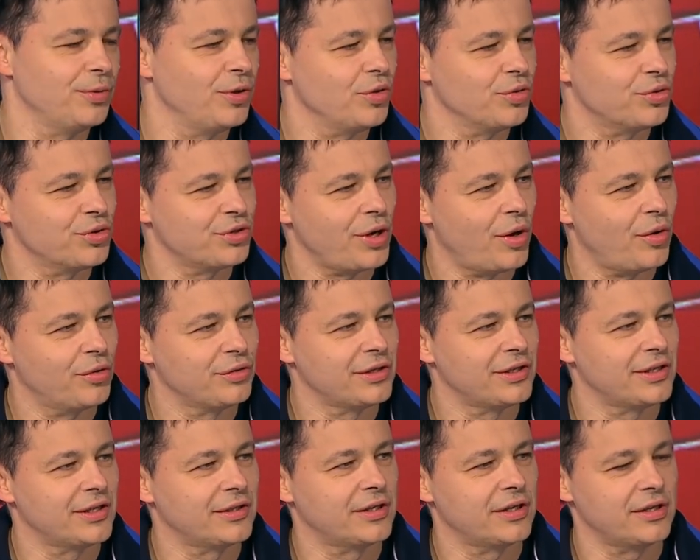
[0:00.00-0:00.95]
by nie usłyszało
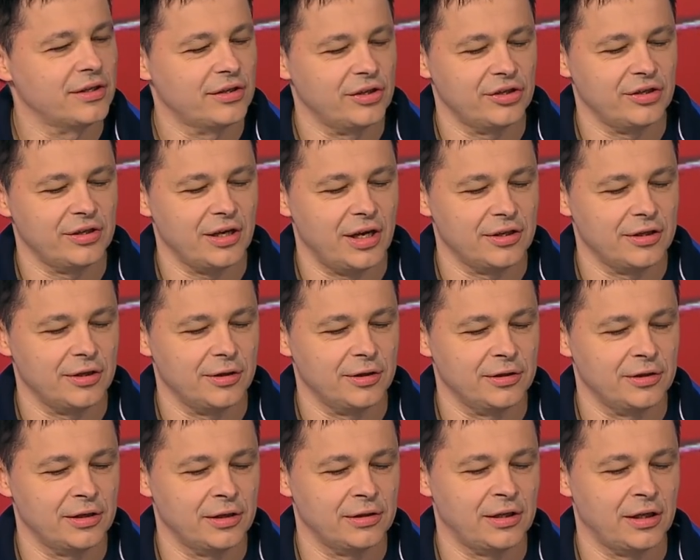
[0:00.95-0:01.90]
desertery. Też trzeba
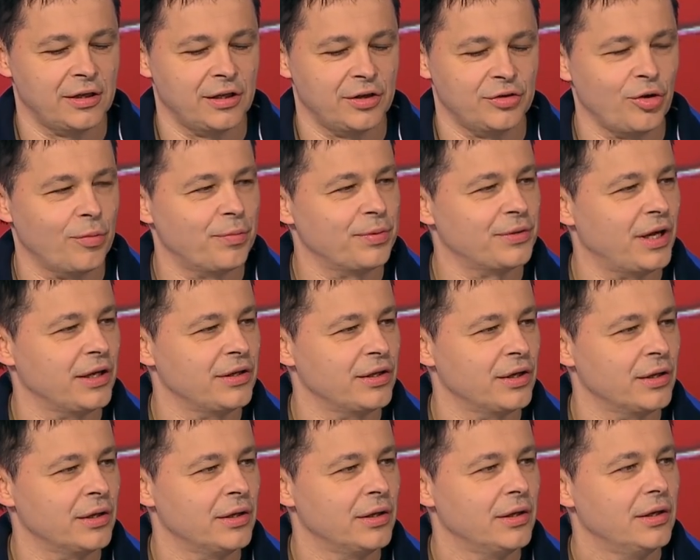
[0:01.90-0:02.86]
sobie zadać nie, to, to pytanie.
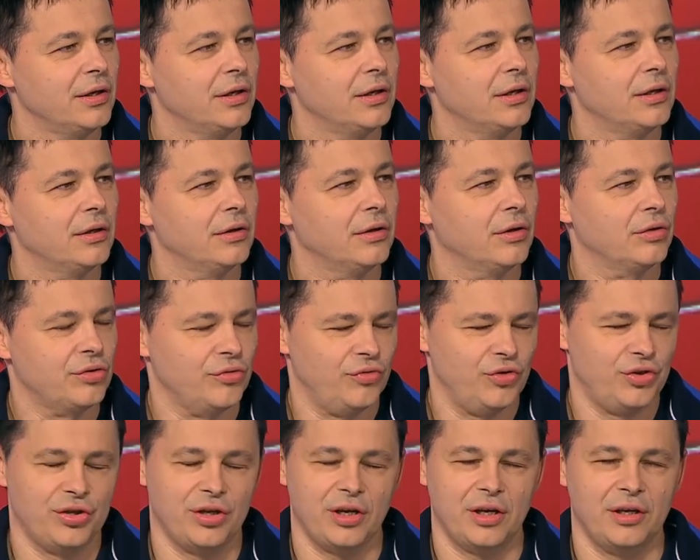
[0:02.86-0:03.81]
bzdura moim zdaniem, e, wiesz,
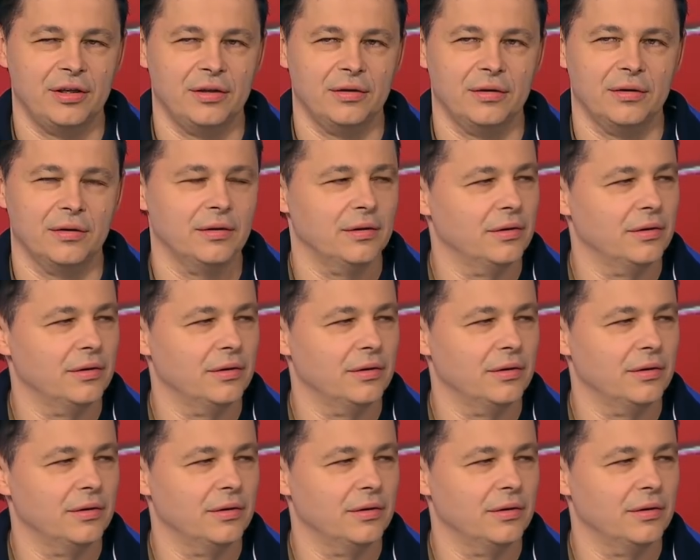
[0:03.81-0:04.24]
Oczywiście. nie wydawać